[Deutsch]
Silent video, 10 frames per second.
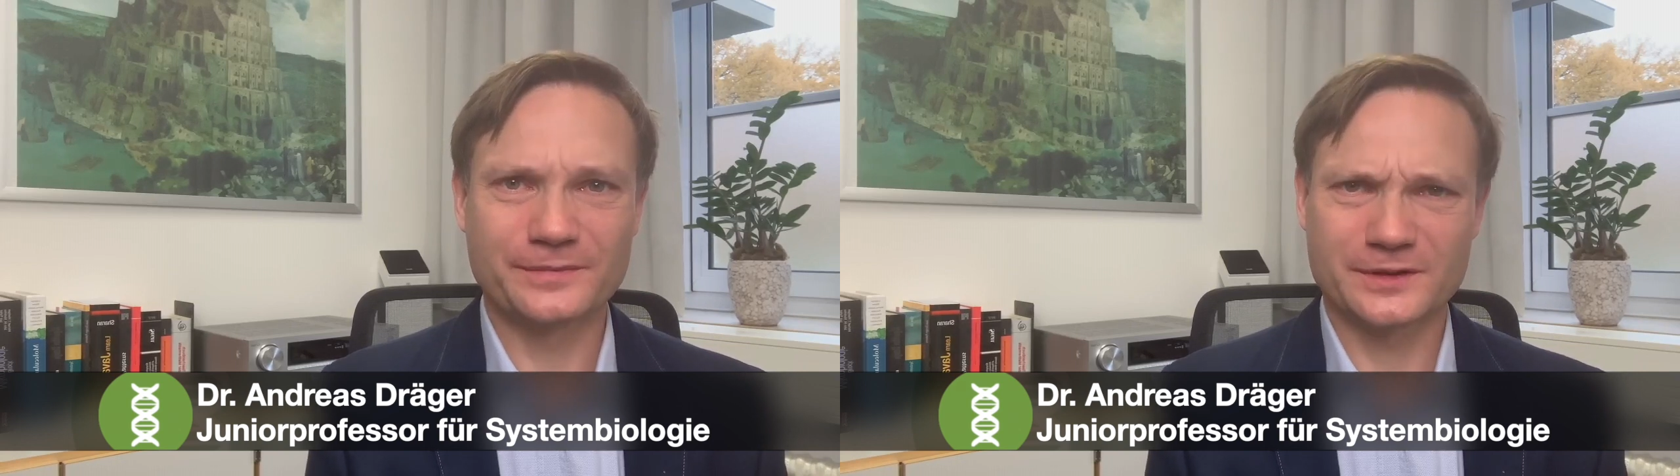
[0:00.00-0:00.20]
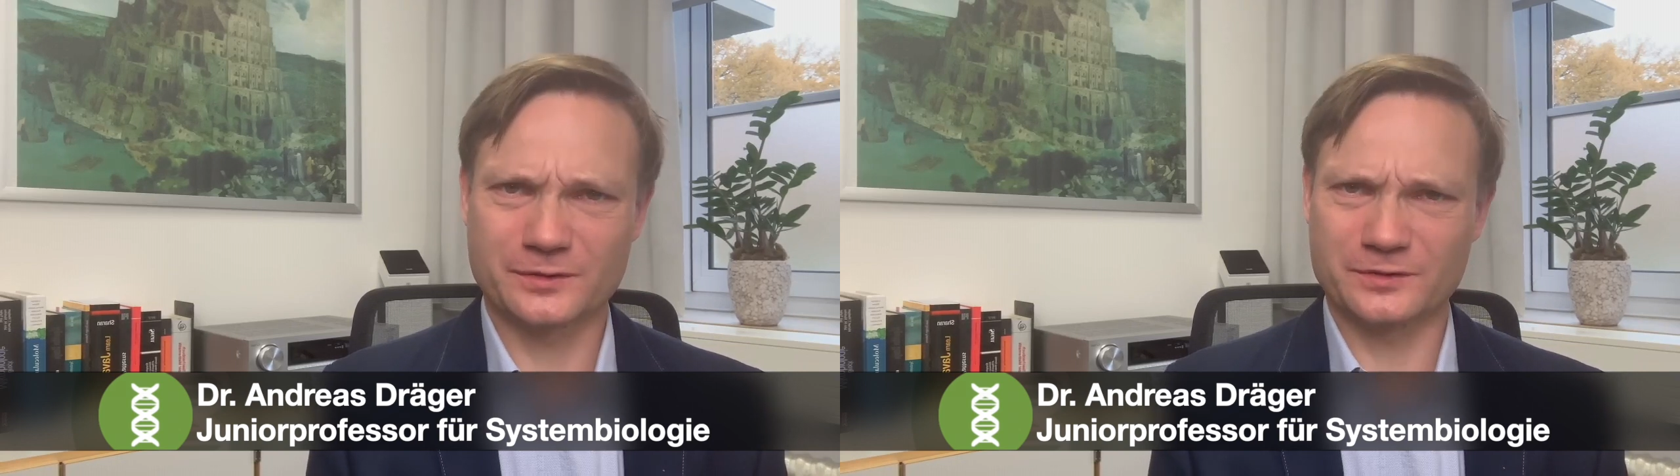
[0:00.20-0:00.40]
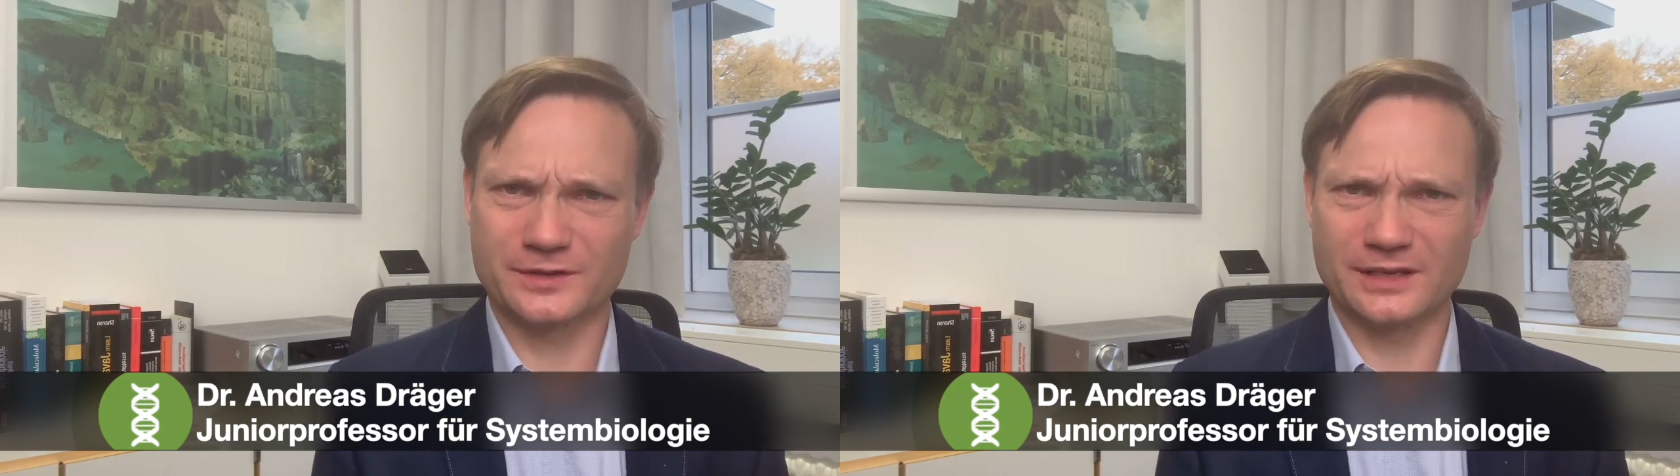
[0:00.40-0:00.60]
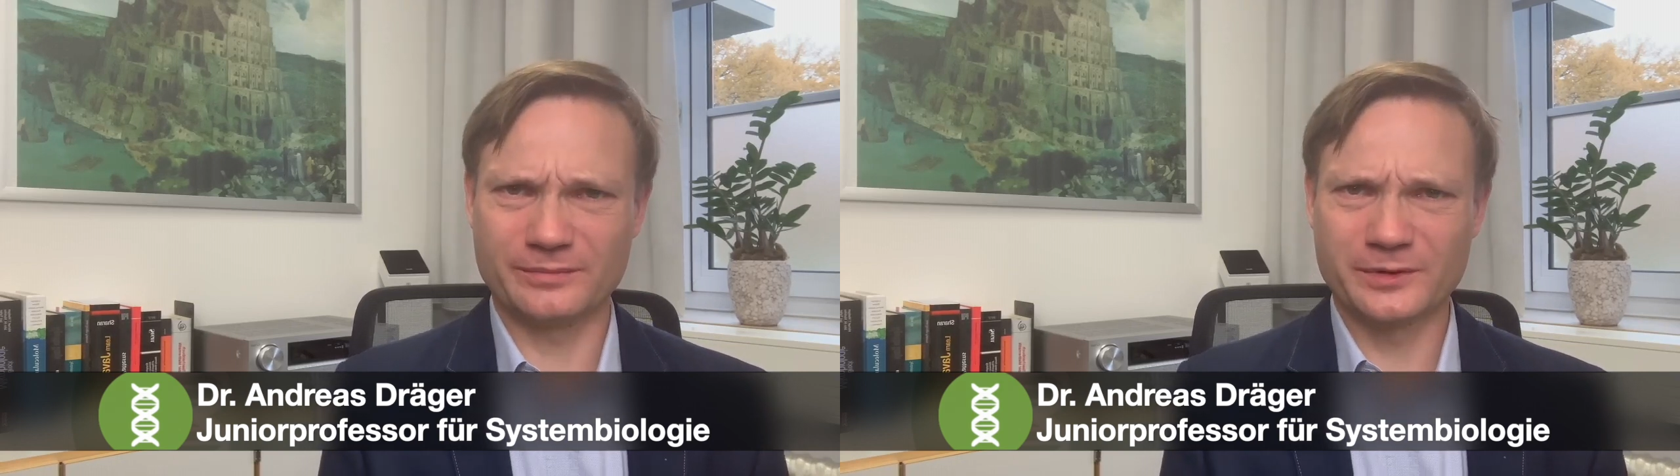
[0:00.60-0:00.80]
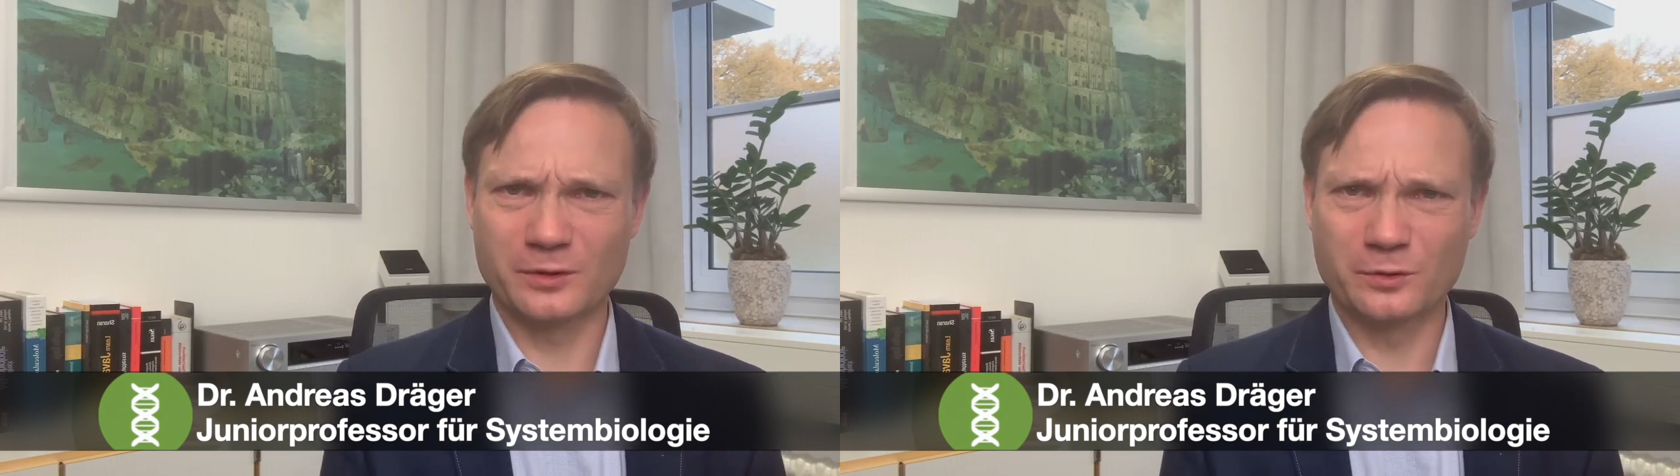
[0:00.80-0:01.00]

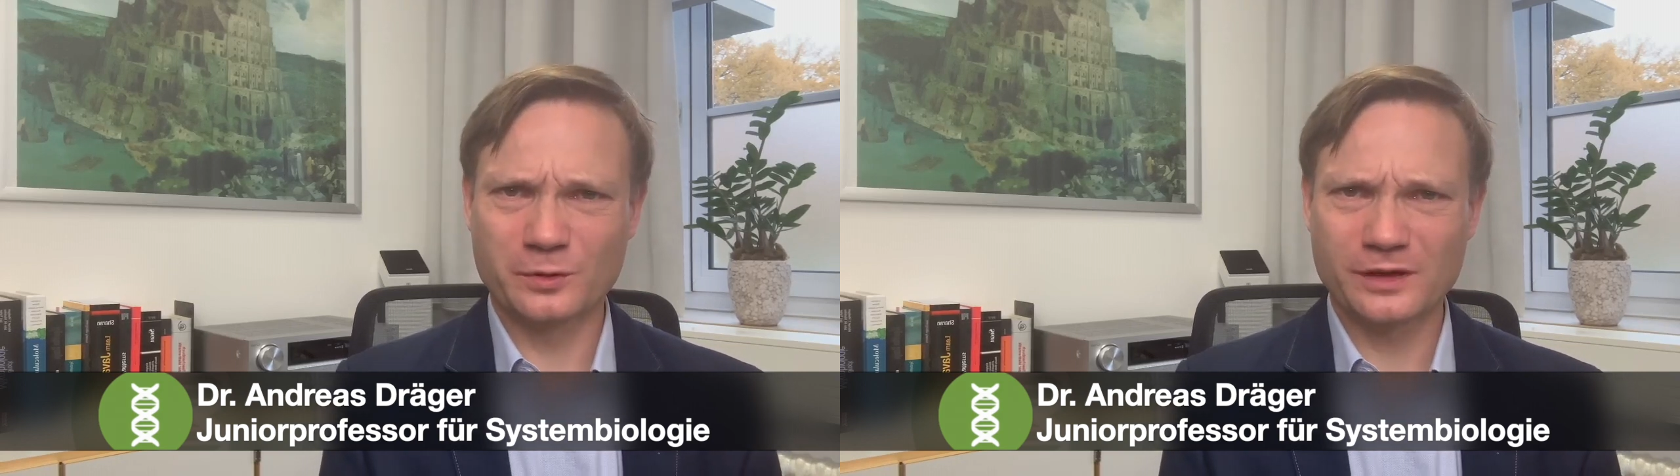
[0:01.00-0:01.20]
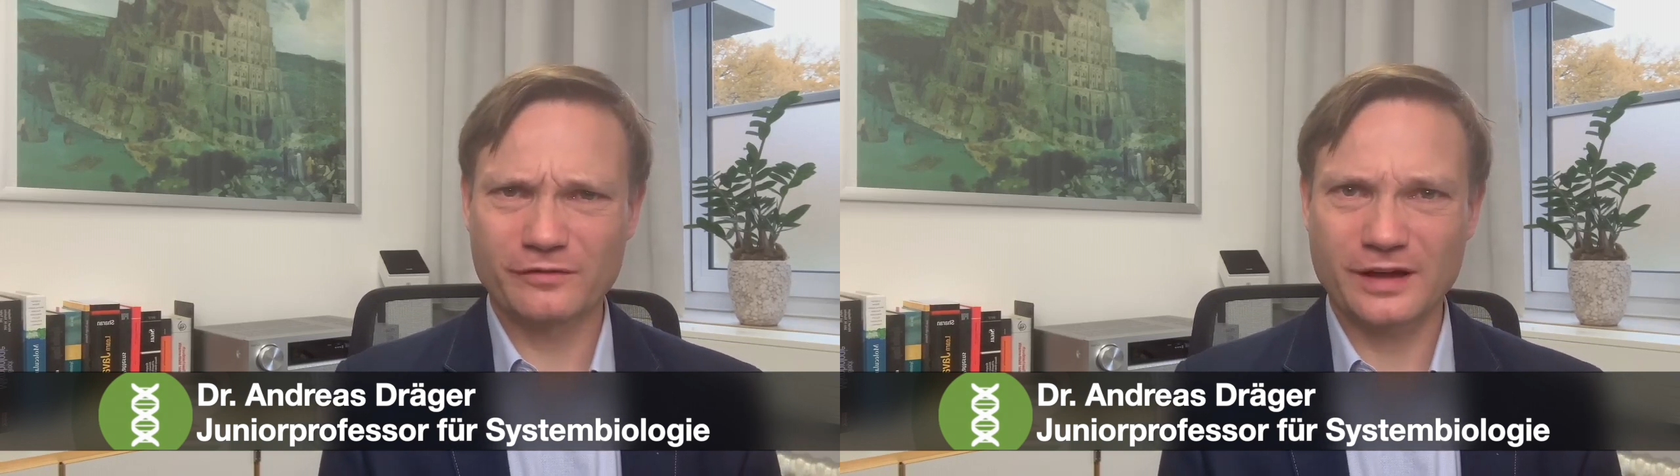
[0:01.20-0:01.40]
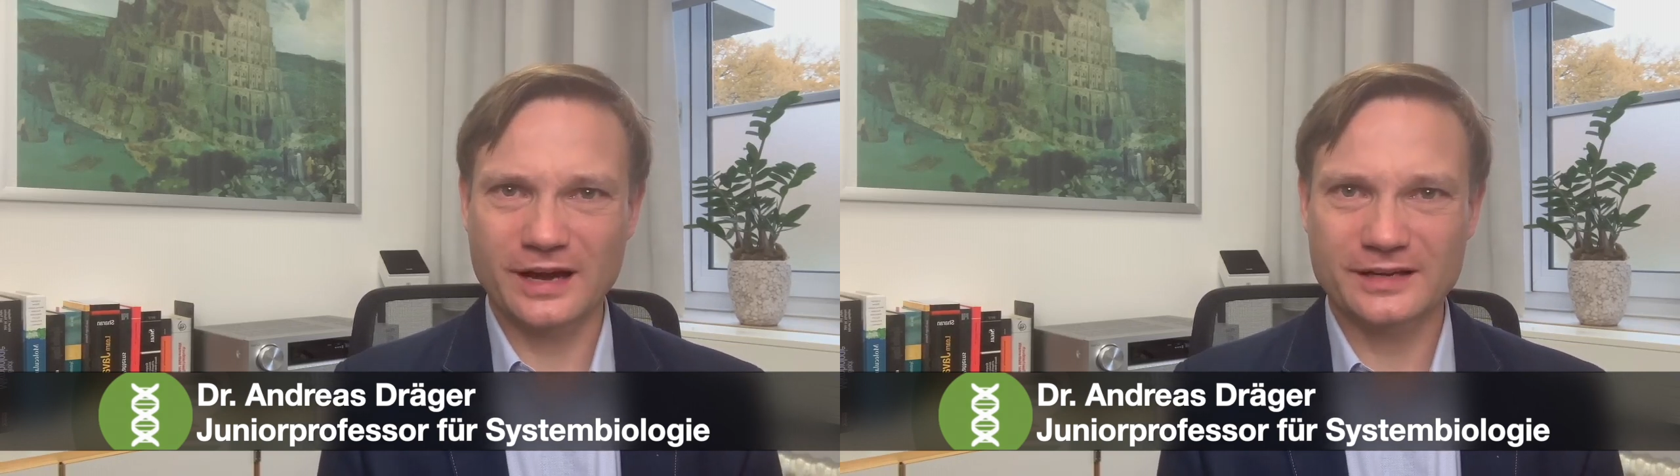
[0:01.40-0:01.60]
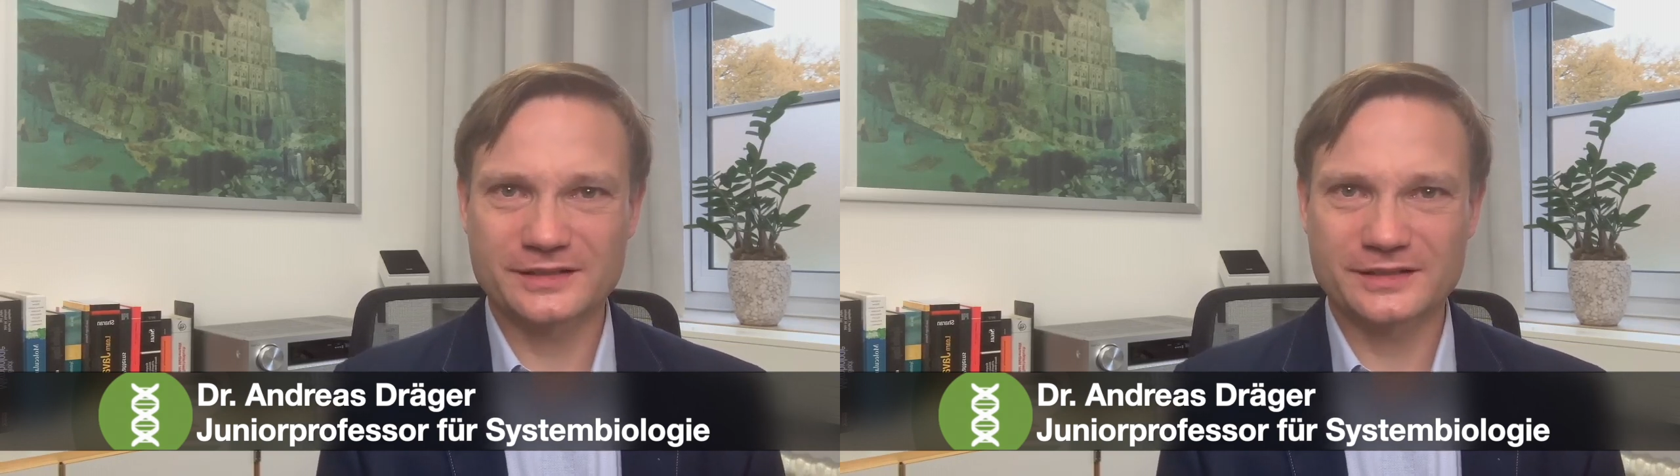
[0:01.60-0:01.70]
Systembiologie fragen